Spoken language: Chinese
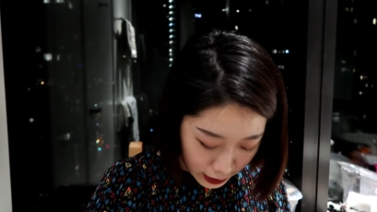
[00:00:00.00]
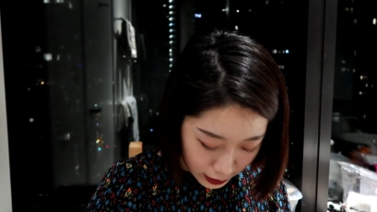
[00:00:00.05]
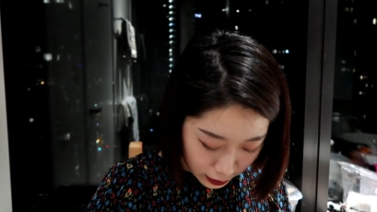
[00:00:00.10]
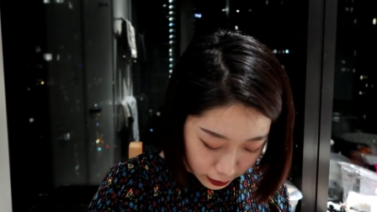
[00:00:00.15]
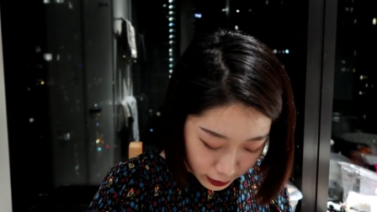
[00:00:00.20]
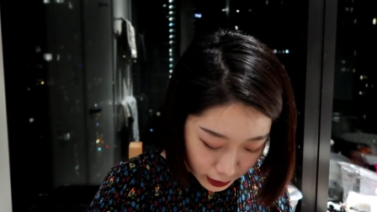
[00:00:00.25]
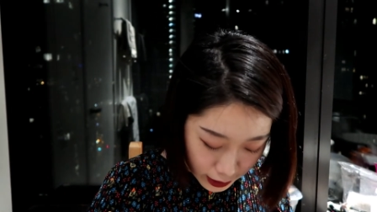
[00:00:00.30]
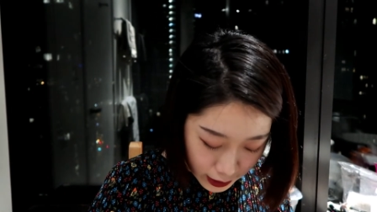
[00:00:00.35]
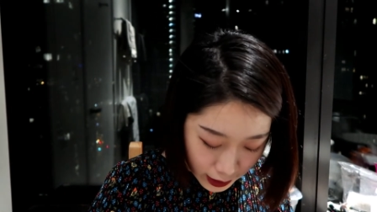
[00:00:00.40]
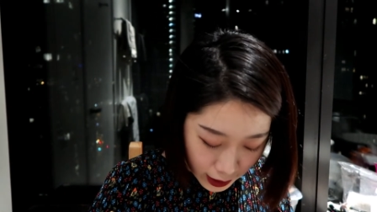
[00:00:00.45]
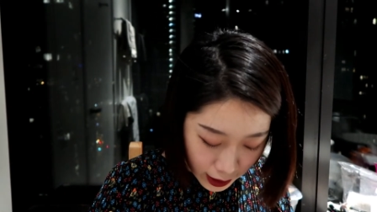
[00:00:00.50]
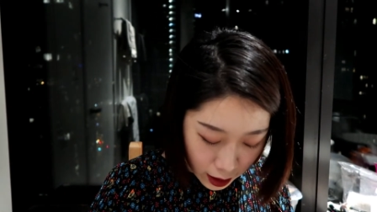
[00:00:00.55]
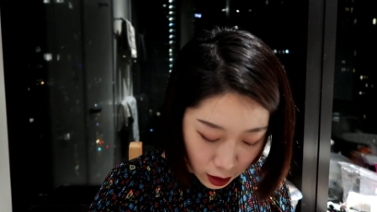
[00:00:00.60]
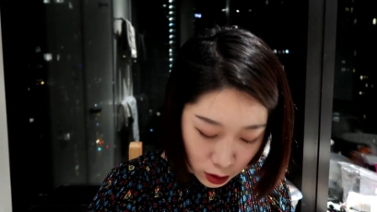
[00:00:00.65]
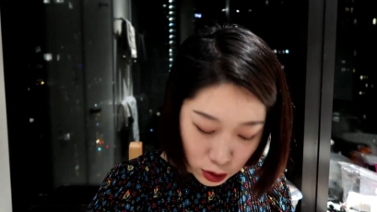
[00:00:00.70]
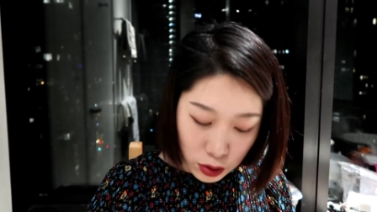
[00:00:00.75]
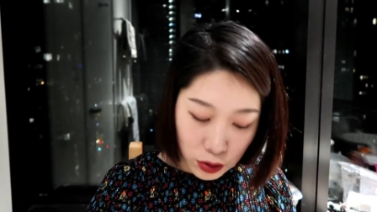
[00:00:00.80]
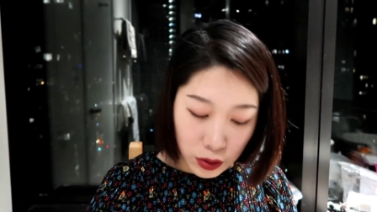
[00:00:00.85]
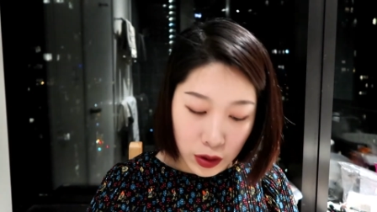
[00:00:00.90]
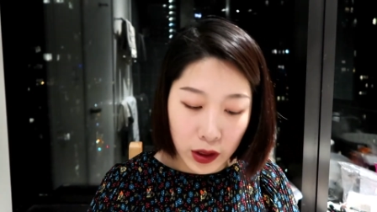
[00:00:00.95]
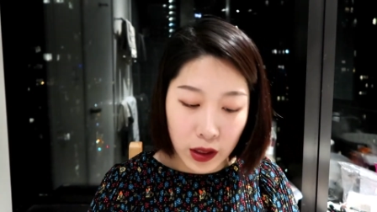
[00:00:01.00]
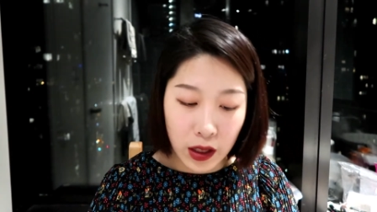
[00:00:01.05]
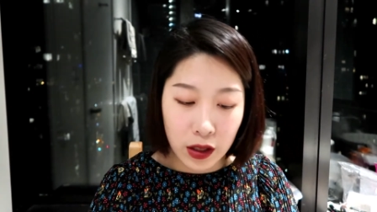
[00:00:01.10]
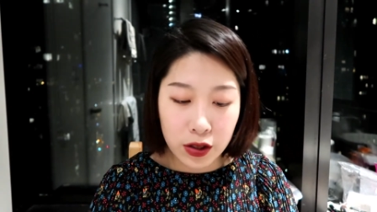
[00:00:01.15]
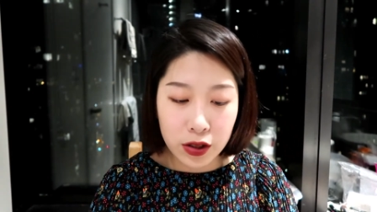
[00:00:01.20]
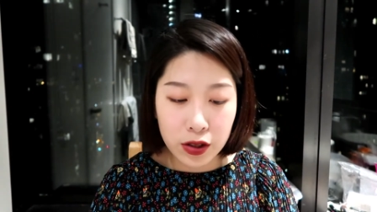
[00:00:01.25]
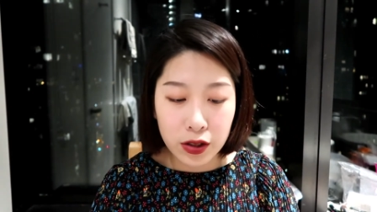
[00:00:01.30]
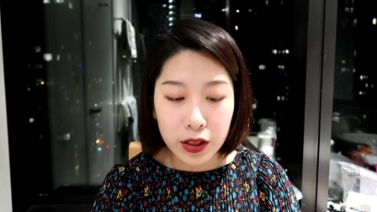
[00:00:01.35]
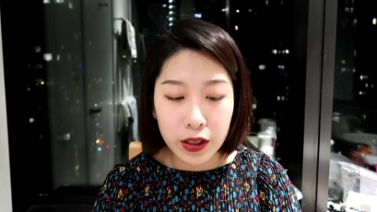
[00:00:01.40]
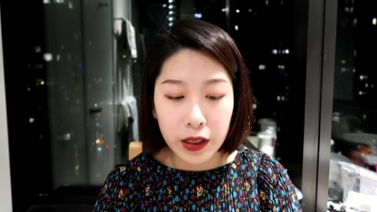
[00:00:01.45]
然后，再接下来要说的
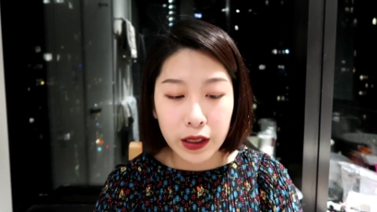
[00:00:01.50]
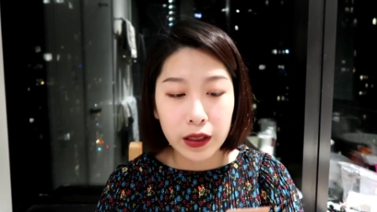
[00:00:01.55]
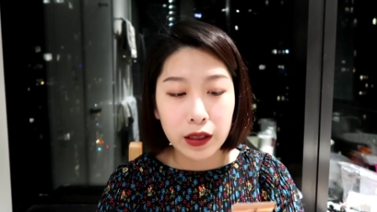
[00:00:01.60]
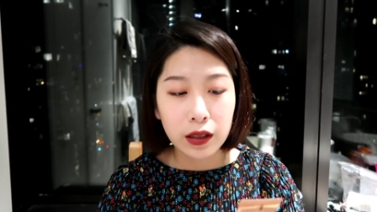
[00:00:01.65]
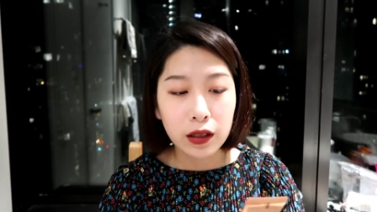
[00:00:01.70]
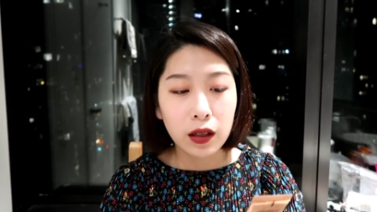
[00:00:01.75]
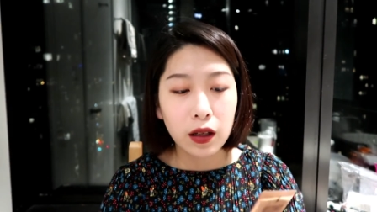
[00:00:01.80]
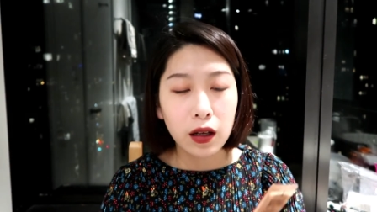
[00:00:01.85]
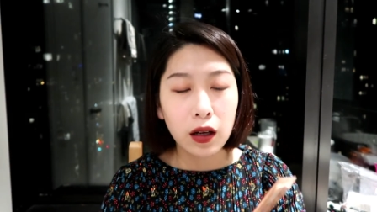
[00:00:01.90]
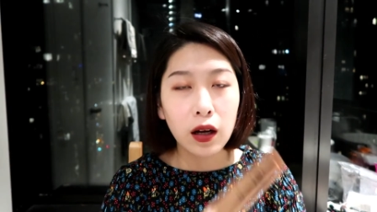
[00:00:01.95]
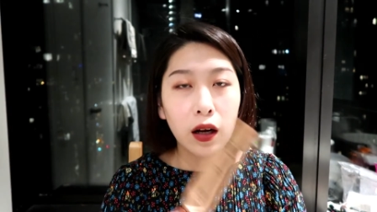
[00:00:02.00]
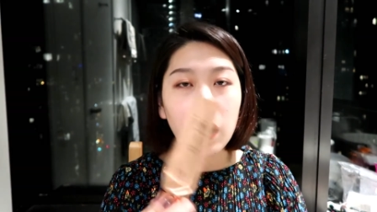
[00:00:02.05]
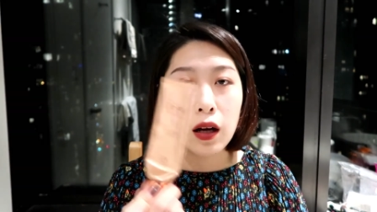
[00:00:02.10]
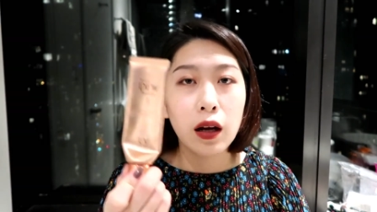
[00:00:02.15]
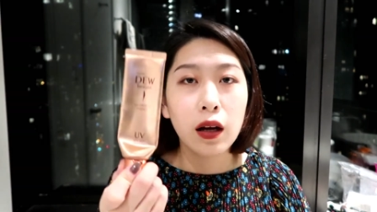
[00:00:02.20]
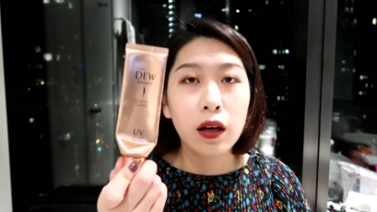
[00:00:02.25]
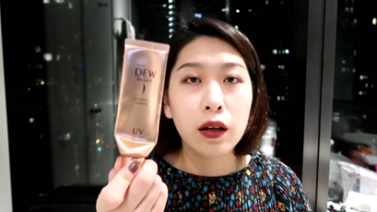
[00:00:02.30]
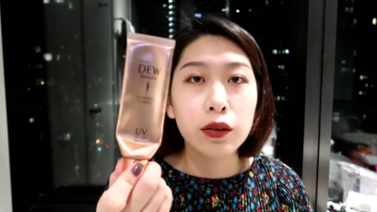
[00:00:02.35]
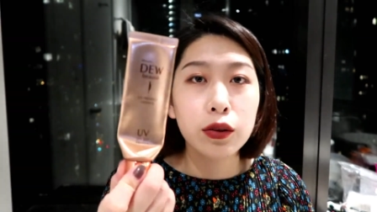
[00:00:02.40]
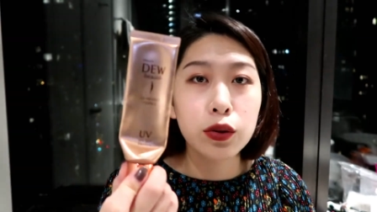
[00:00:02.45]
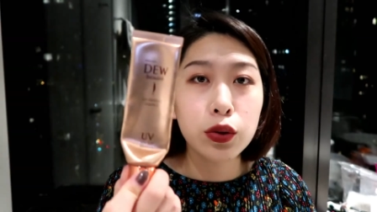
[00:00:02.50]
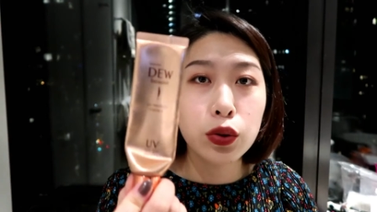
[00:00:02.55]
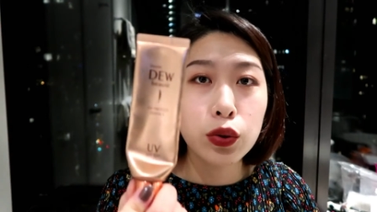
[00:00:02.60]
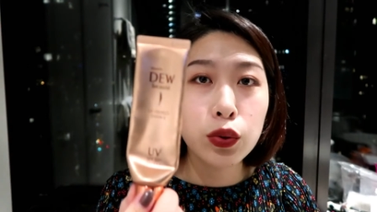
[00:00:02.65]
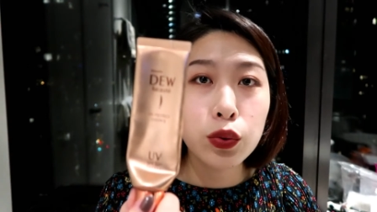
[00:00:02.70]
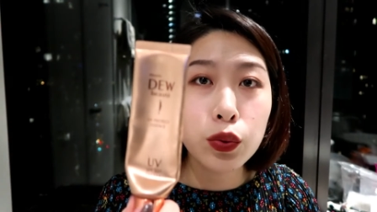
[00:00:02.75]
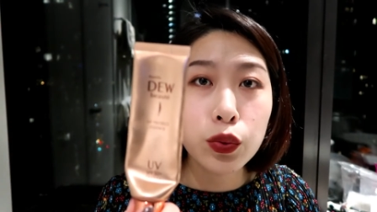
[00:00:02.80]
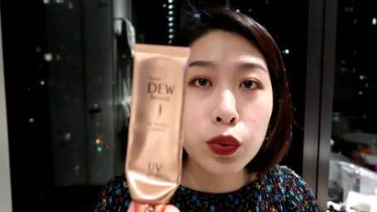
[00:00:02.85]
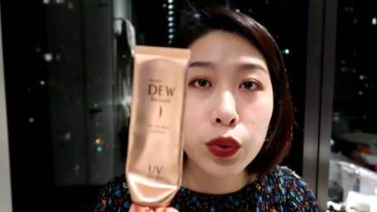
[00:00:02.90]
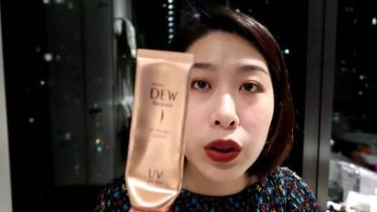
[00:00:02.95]
呢是这个
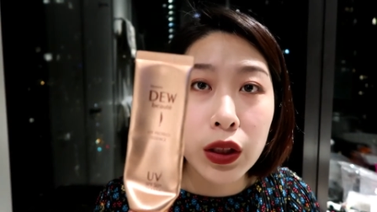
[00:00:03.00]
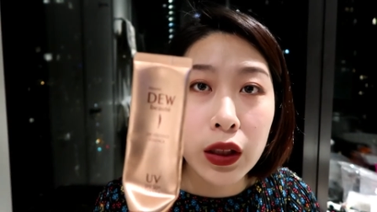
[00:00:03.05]
d u